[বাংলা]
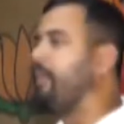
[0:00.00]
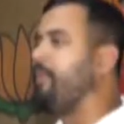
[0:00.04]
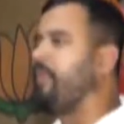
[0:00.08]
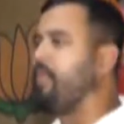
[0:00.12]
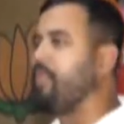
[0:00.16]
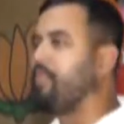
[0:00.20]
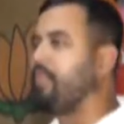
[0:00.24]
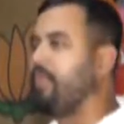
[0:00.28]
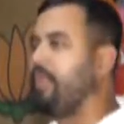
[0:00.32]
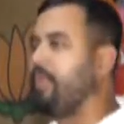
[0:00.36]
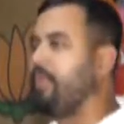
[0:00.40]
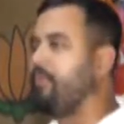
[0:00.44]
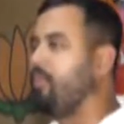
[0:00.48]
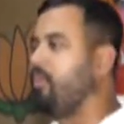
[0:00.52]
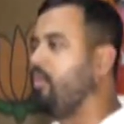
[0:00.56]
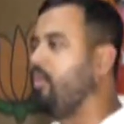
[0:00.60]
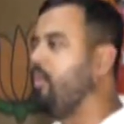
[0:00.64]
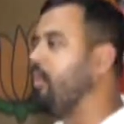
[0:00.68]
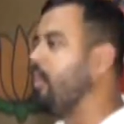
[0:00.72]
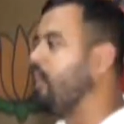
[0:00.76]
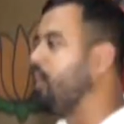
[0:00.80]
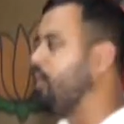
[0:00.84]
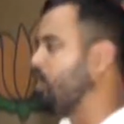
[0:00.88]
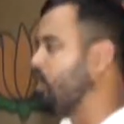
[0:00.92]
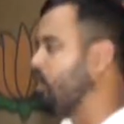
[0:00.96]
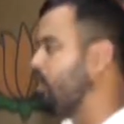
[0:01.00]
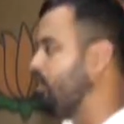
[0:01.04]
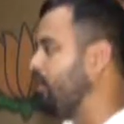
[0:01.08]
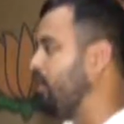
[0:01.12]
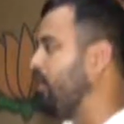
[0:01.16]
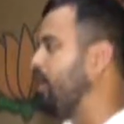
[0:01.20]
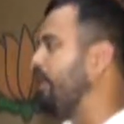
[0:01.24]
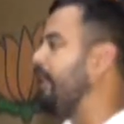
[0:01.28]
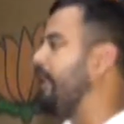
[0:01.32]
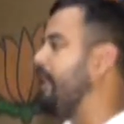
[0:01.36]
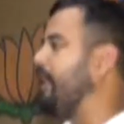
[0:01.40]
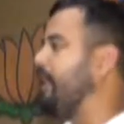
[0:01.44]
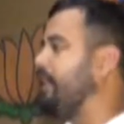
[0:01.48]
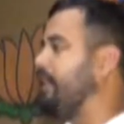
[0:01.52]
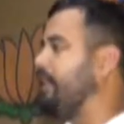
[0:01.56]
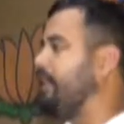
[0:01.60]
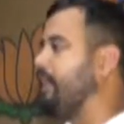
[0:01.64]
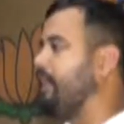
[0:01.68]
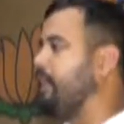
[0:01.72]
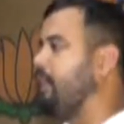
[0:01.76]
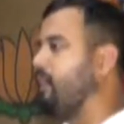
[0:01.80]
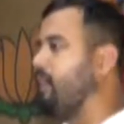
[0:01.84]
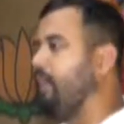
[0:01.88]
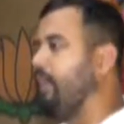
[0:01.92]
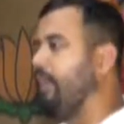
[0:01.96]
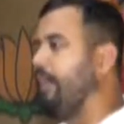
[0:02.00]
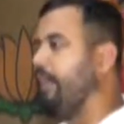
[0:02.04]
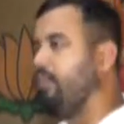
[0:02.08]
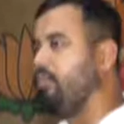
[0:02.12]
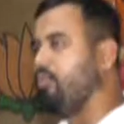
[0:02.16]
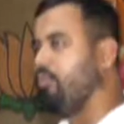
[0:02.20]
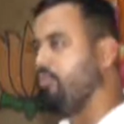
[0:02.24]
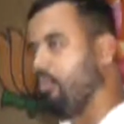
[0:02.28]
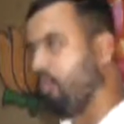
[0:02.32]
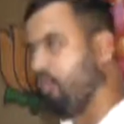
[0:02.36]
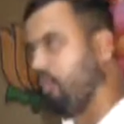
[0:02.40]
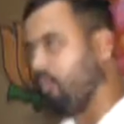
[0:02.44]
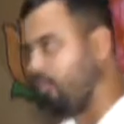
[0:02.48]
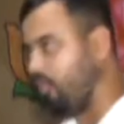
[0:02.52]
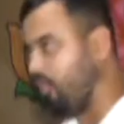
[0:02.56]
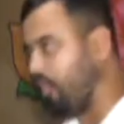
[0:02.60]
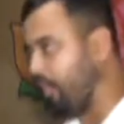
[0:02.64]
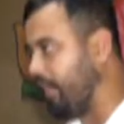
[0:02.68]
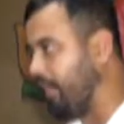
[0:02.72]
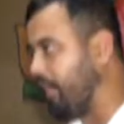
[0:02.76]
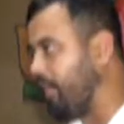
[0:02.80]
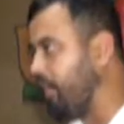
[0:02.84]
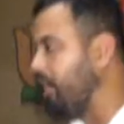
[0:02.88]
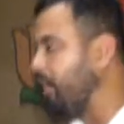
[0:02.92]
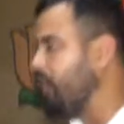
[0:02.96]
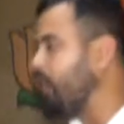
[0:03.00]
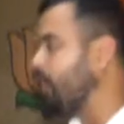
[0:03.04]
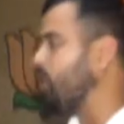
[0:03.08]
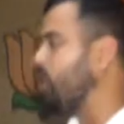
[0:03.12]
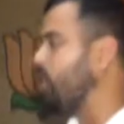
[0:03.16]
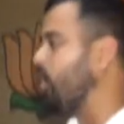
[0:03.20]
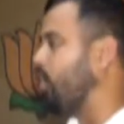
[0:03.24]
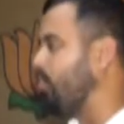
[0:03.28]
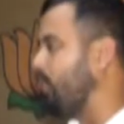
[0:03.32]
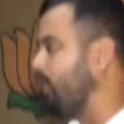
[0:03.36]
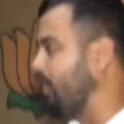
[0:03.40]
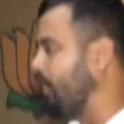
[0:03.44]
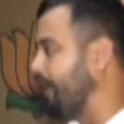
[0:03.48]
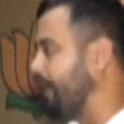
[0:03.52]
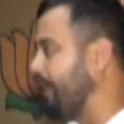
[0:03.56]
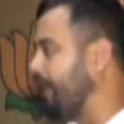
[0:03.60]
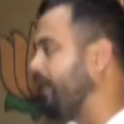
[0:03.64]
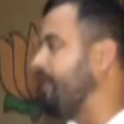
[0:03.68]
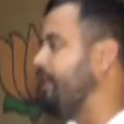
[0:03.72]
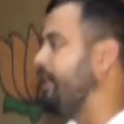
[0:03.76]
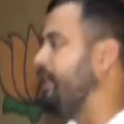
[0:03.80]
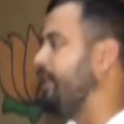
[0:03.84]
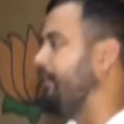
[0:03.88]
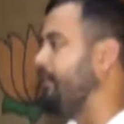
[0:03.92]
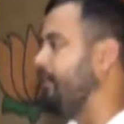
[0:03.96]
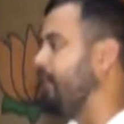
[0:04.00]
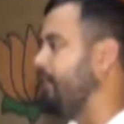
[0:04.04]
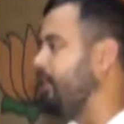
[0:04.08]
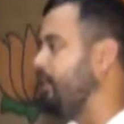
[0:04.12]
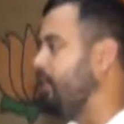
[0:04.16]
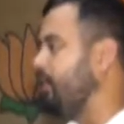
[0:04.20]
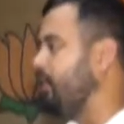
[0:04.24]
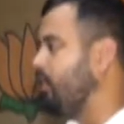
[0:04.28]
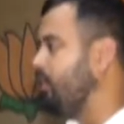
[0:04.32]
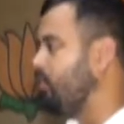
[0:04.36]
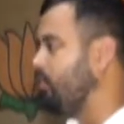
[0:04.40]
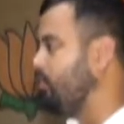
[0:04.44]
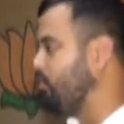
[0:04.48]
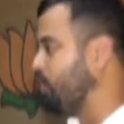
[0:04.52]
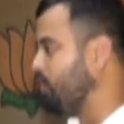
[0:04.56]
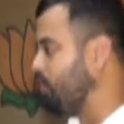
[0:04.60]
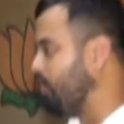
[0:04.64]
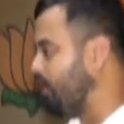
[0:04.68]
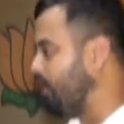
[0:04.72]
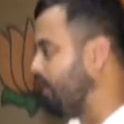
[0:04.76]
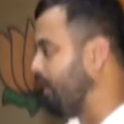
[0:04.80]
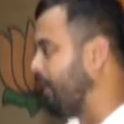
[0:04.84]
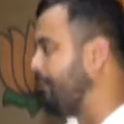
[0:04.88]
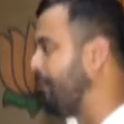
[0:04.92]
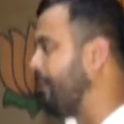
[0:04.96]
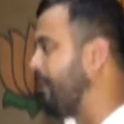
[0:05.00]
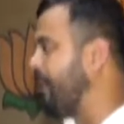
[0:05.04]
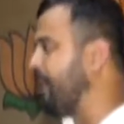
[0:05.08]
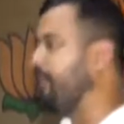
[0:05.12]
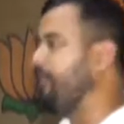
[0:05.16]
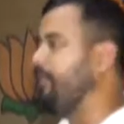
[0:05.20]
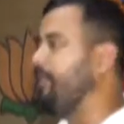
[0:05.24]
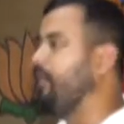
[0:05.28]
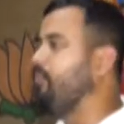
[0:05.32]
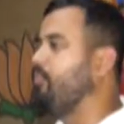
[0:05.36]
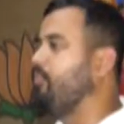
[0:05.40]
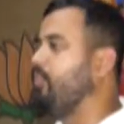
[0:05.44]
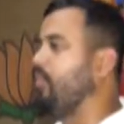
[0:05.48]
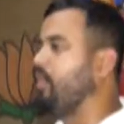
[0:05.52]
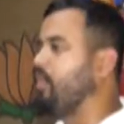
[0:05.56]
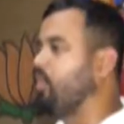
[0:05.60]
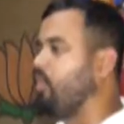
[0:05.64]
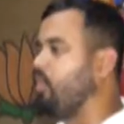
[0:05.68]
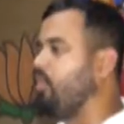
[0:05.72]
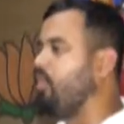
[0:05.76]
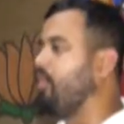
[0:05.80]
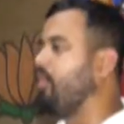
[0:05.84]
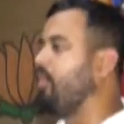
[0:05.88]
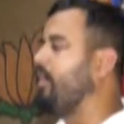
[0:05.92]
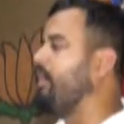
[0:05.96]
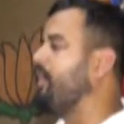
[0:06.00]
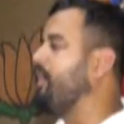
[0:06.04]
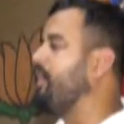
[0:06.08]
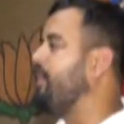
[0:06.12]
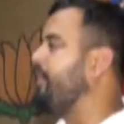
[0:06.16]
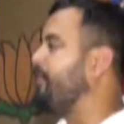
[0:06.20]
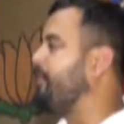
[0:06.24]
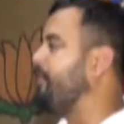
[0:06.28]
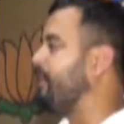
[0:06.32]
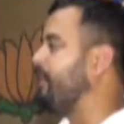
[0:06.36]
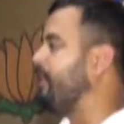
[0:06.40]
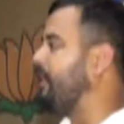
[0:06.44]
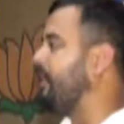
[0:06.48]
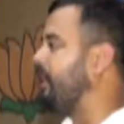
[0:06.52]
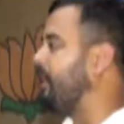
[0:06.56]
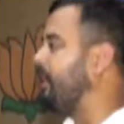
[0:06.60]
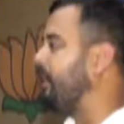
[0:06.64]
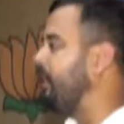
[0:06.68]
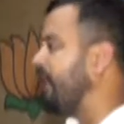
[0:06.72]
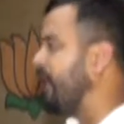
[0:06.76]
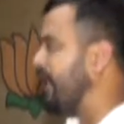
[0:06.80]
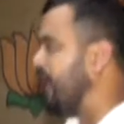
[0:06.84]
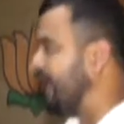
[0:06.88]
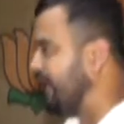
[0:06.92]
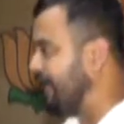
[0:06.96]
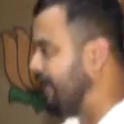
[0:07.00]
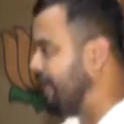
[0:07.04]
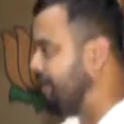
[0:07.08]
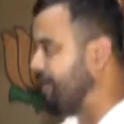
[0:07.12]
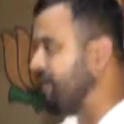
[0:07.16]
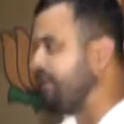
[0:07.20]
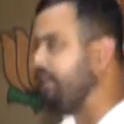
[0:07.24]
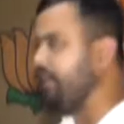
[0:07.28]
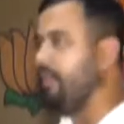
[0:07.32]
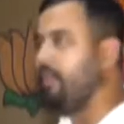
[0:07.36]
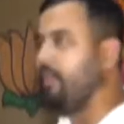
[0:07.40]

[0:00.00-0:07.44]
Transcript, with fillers: আমি আশা রাখবো সকলে একাত্র হয়ে একত্রিত হয়ে সকলকে নিয়ে কোনো ধরনের ভেদাভেদ ভুলে সকলকে নিয়ে আপনারা আগামী দিনে